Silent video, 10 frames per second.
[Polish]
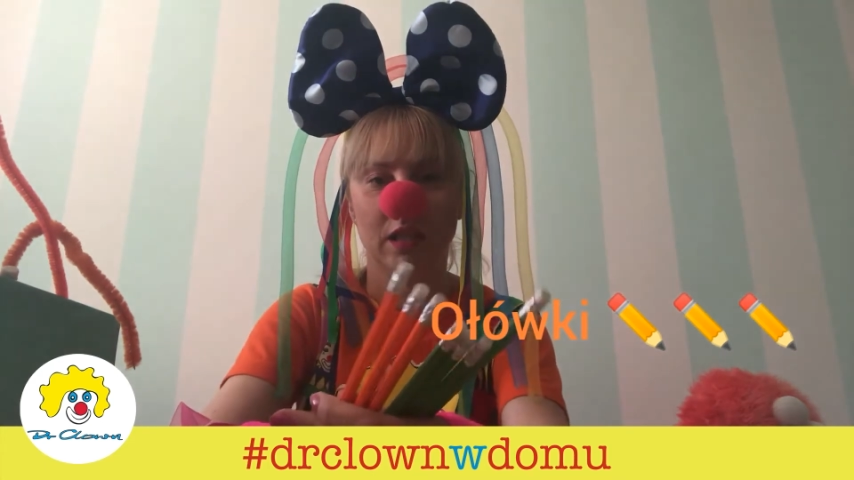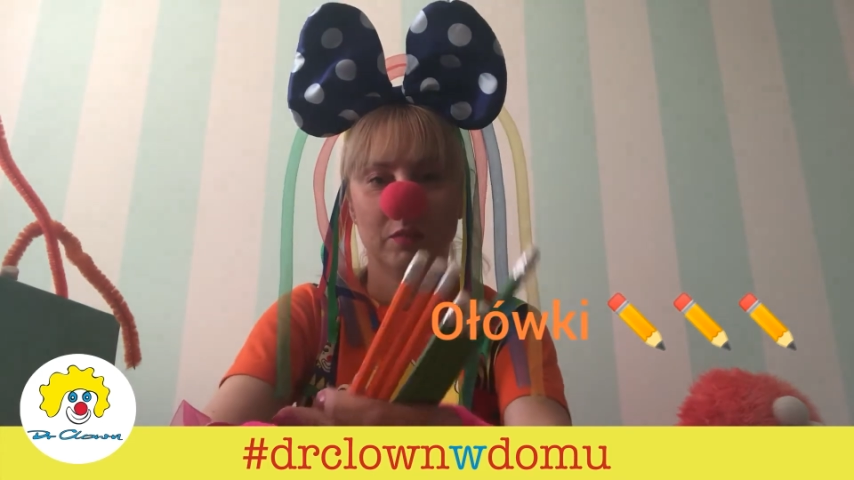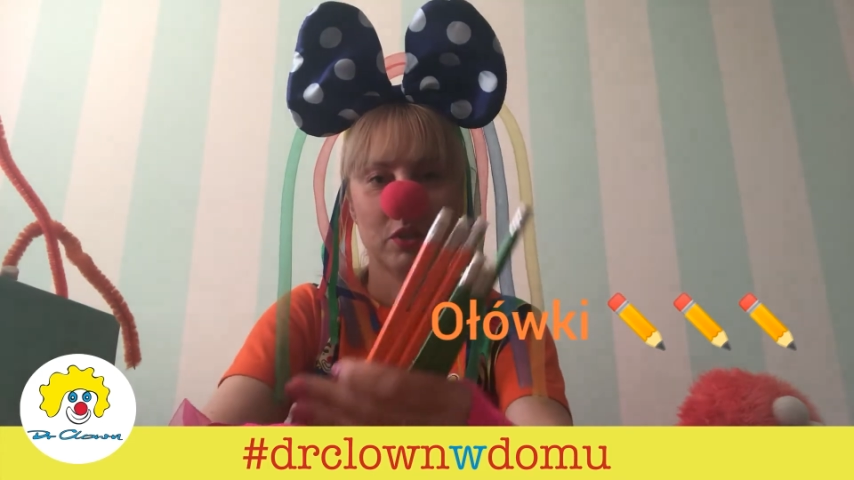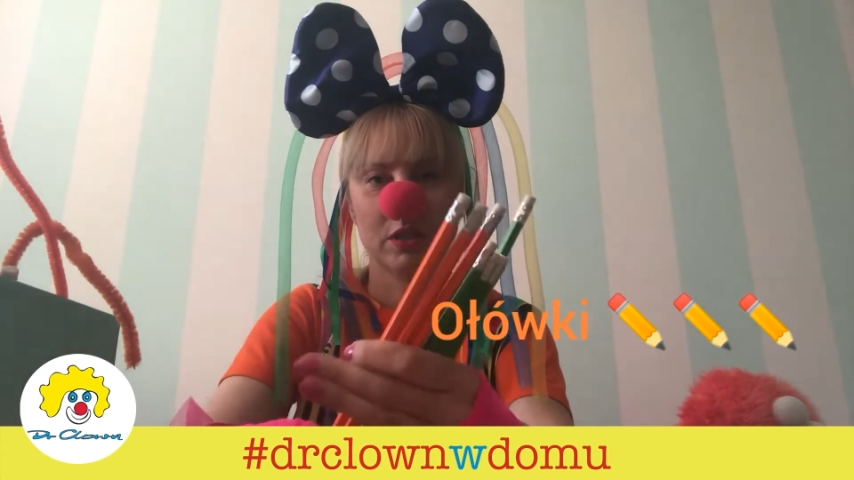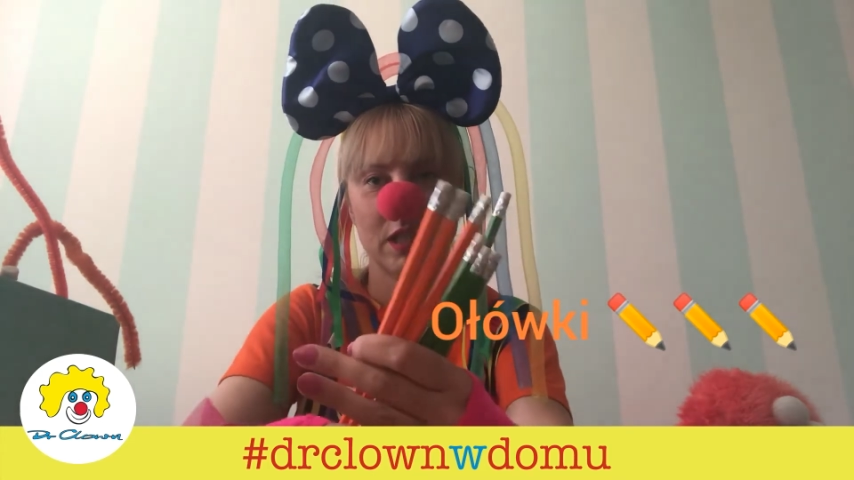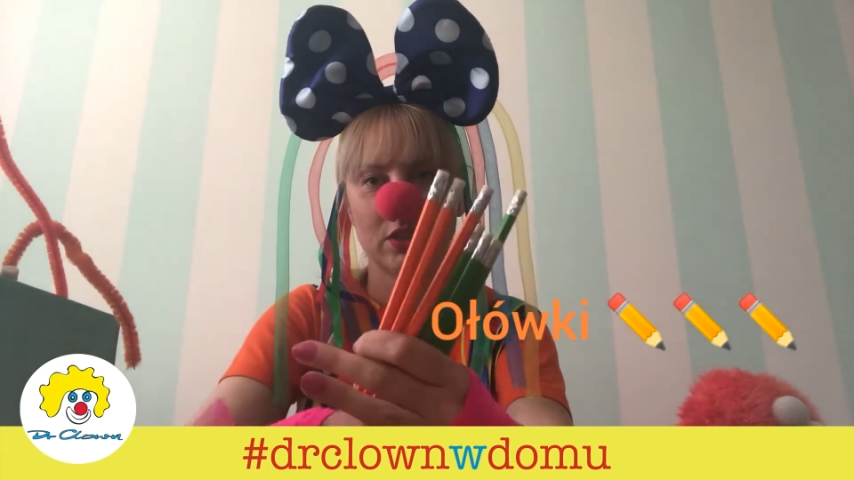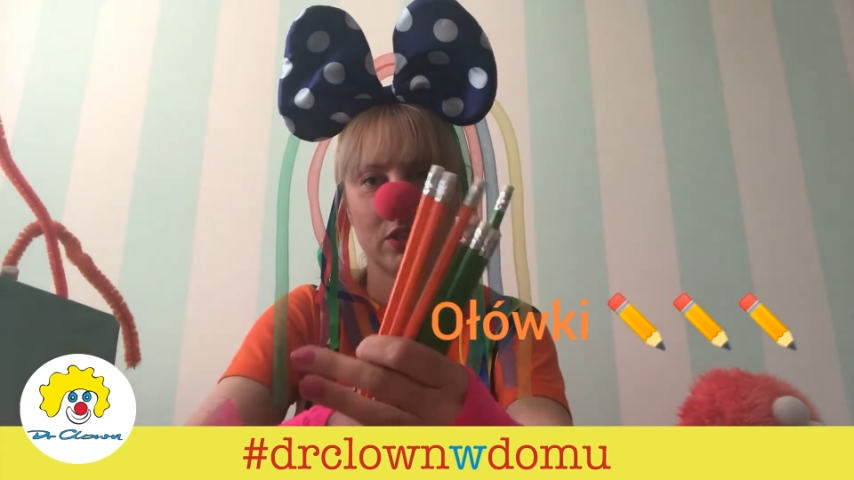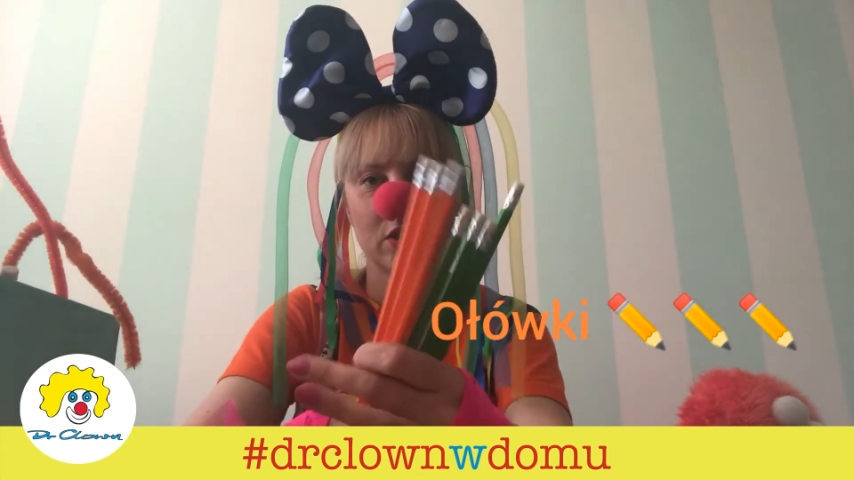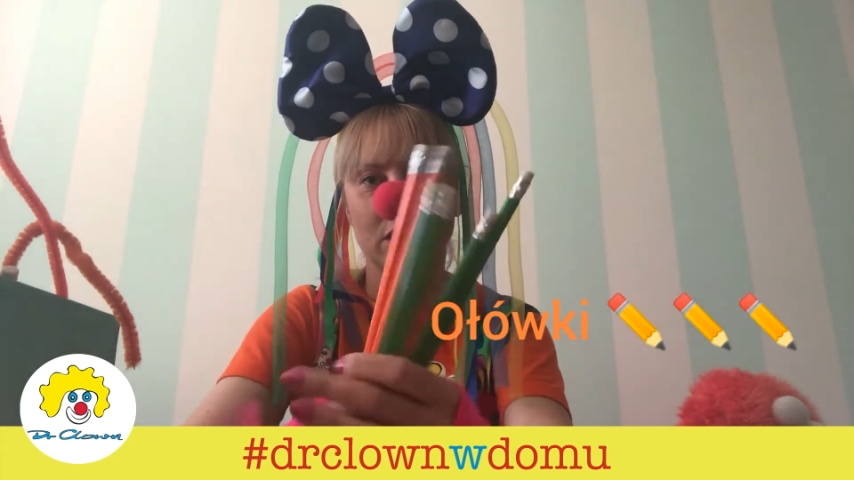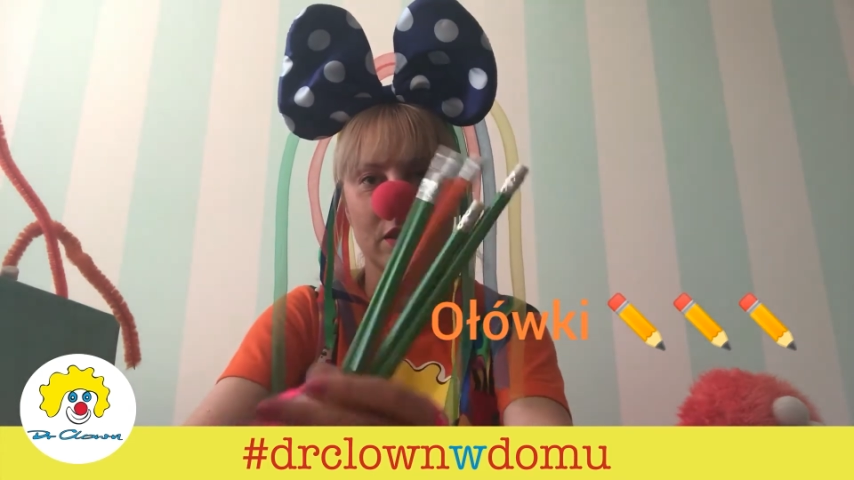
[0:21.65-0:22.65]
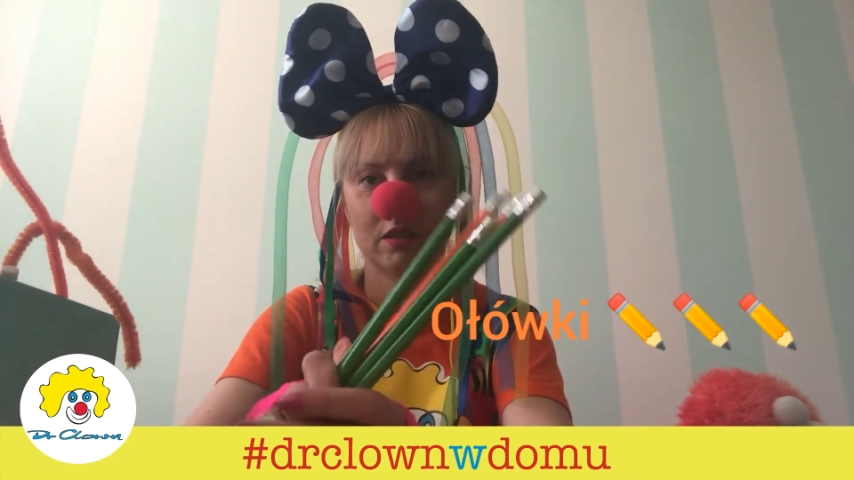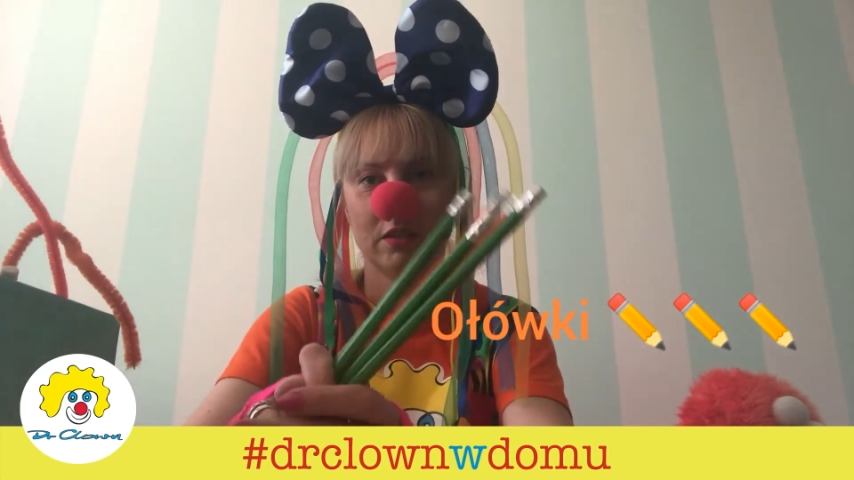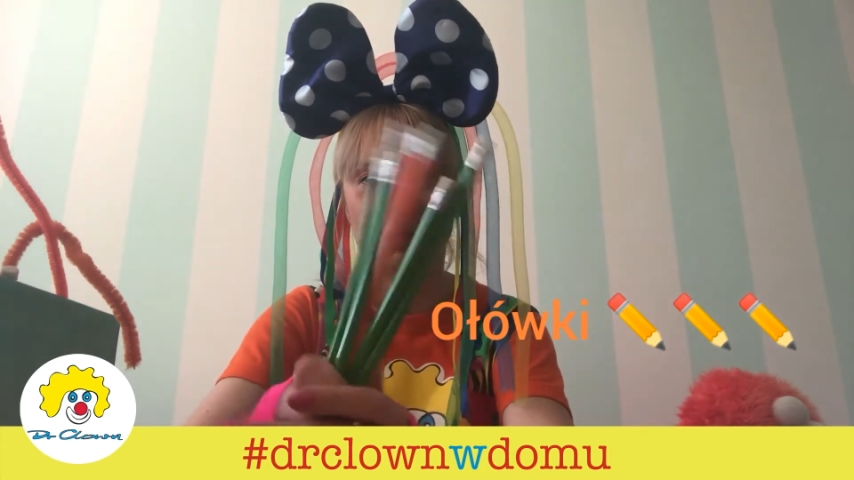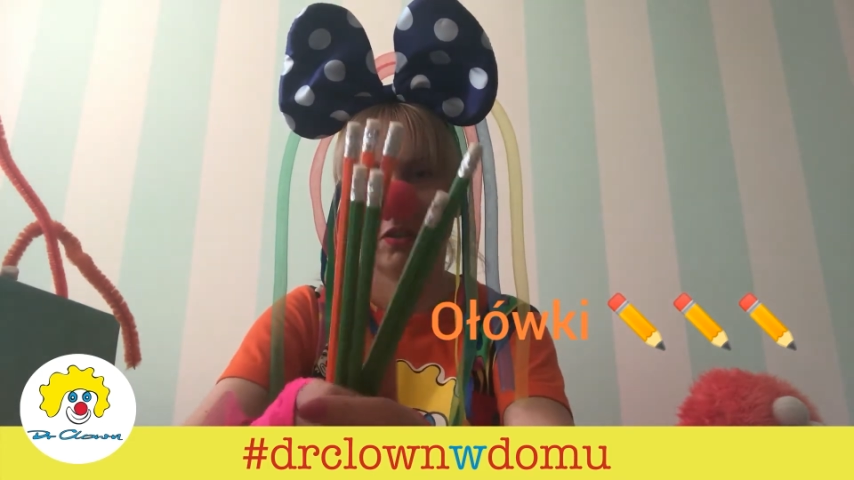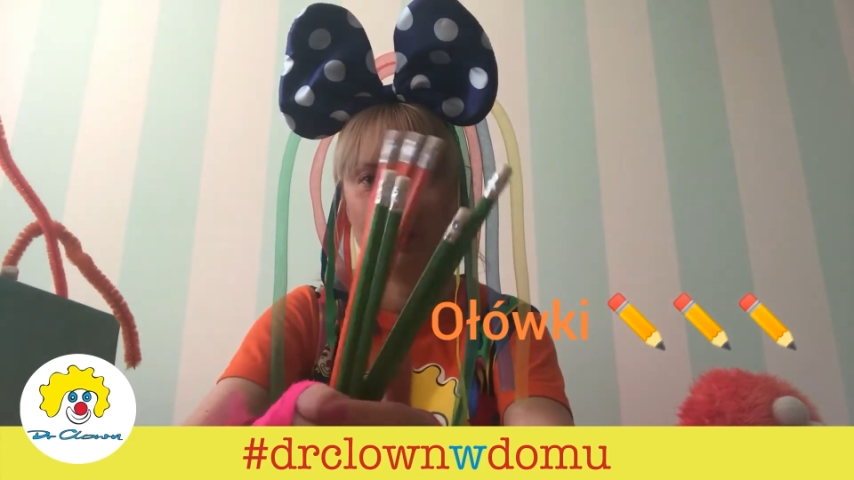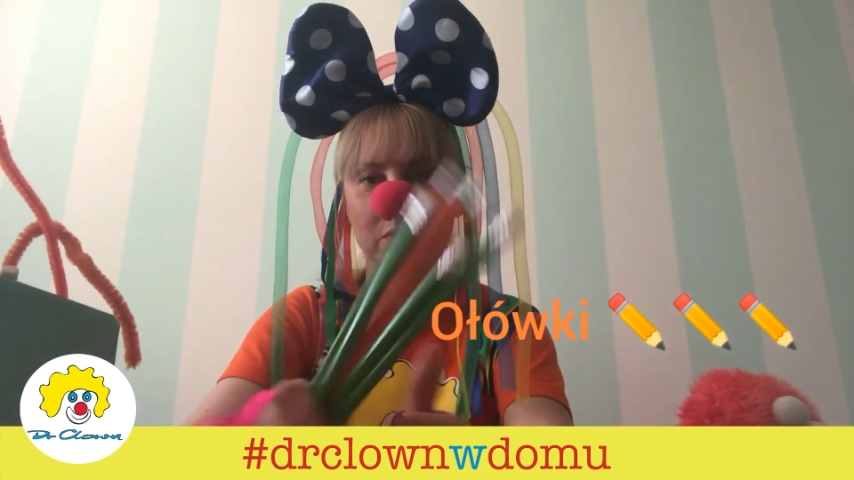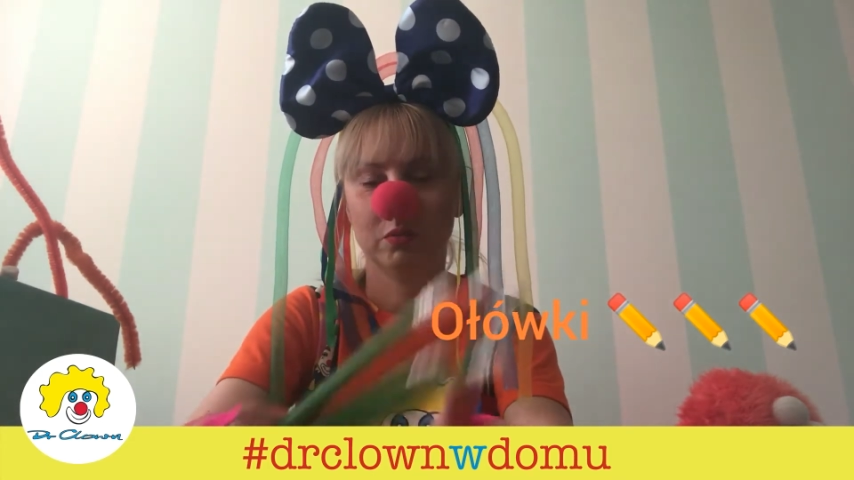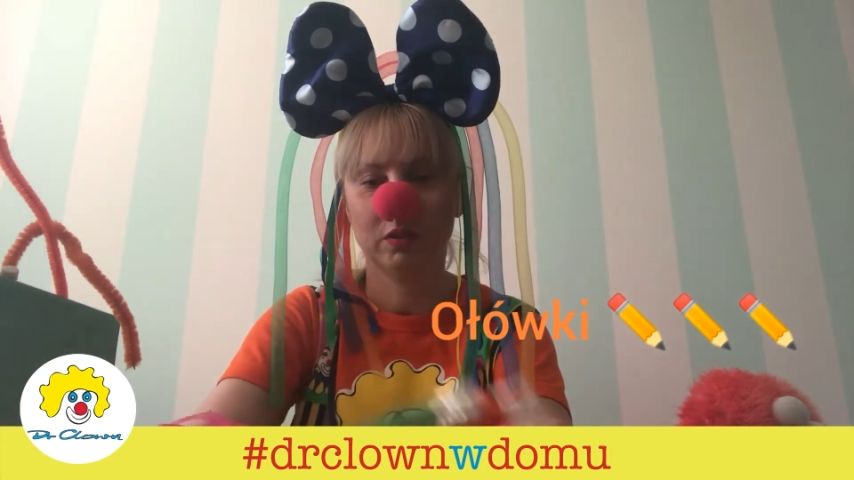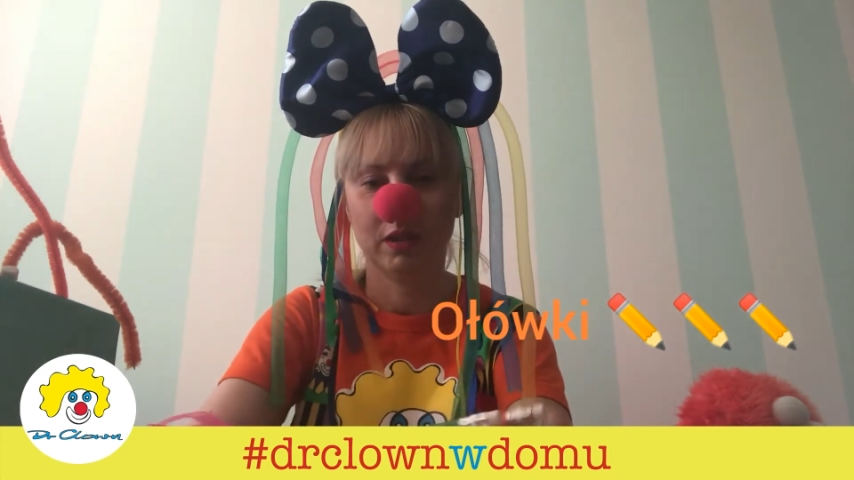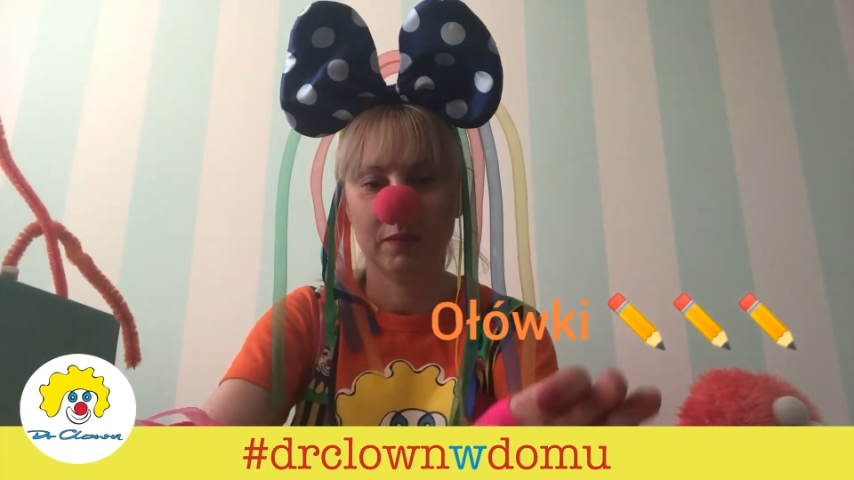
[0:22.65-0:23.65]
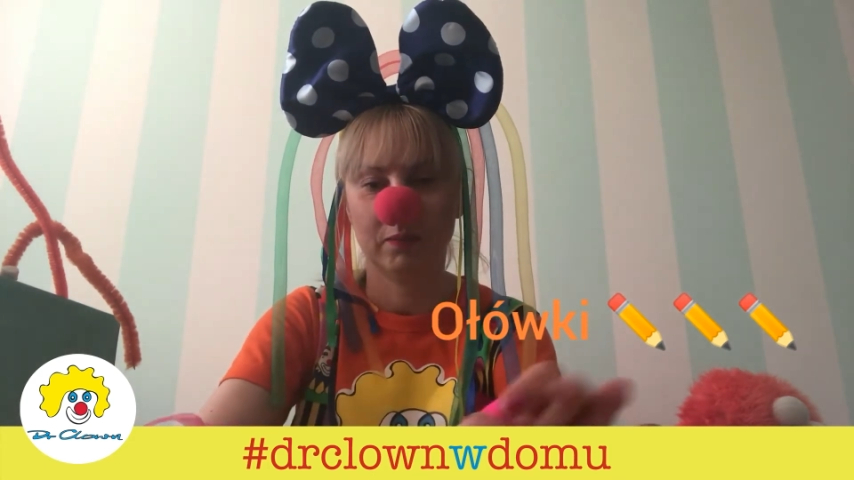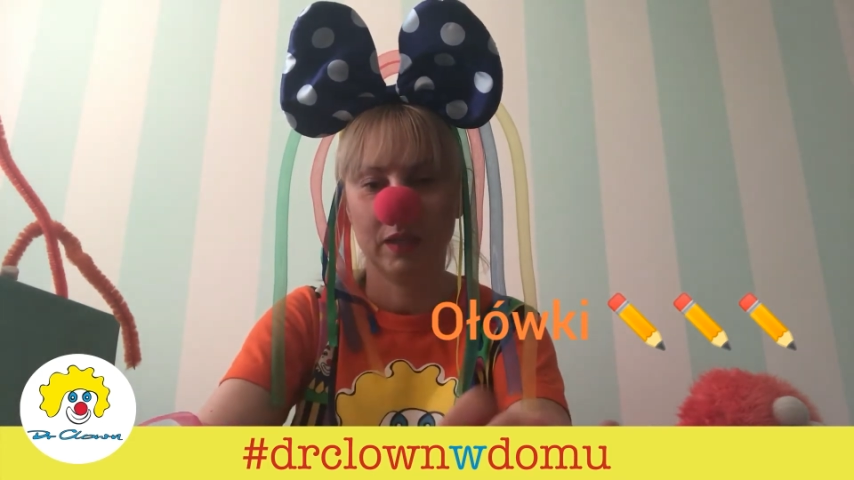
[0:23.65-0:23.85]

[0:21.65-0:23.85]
Przyznacie, że trochę nudne.